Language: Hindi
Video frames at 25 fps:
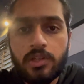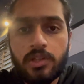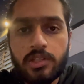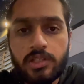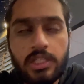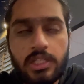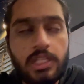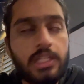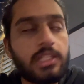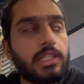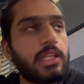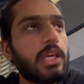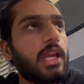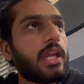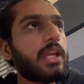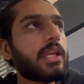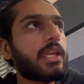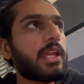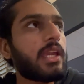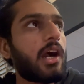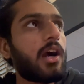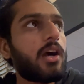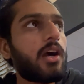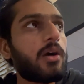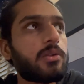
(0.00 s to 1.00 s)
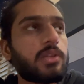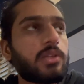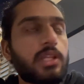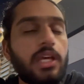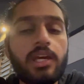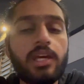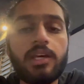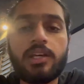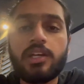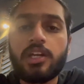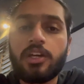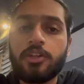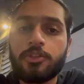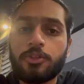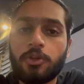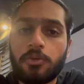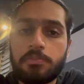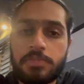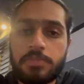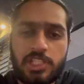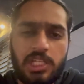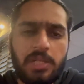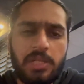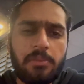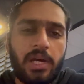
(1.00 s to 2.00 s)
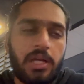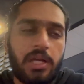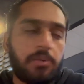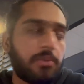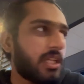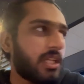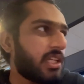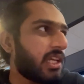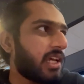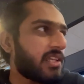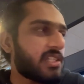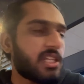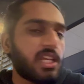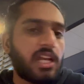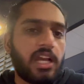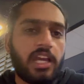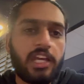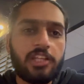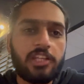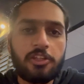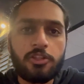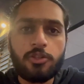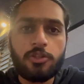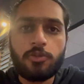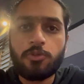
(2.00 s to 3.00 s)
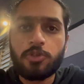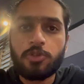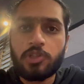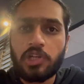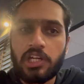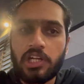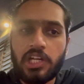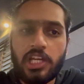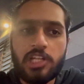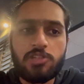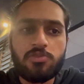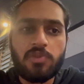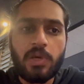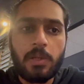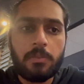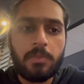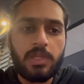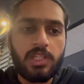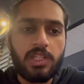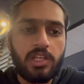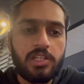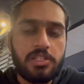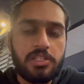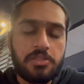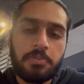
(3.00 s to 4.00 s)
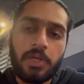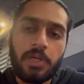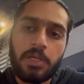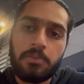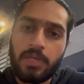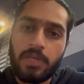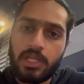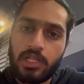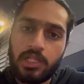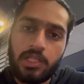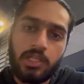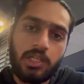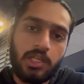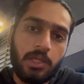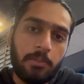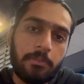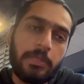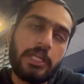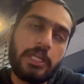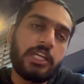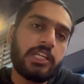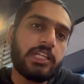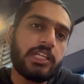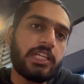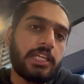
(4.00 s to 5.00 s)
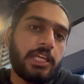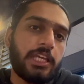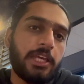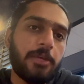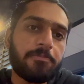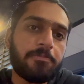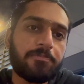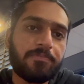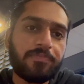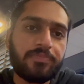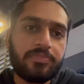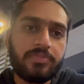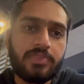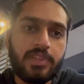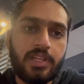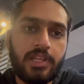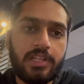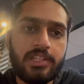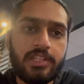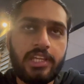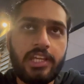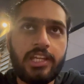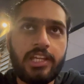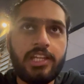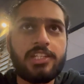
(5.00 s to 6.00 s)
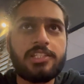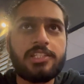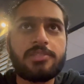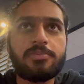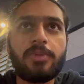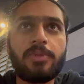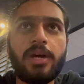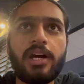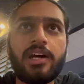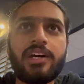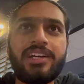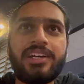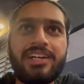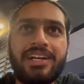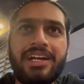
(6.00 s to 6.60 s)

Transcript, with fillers: देखते हैं क्या होता है तो पिछली बार मैंने यहाँ से खाया था तो वो ठंडा शवारमा था इस बार मैंने कंप्लेन की है देखिए इस बार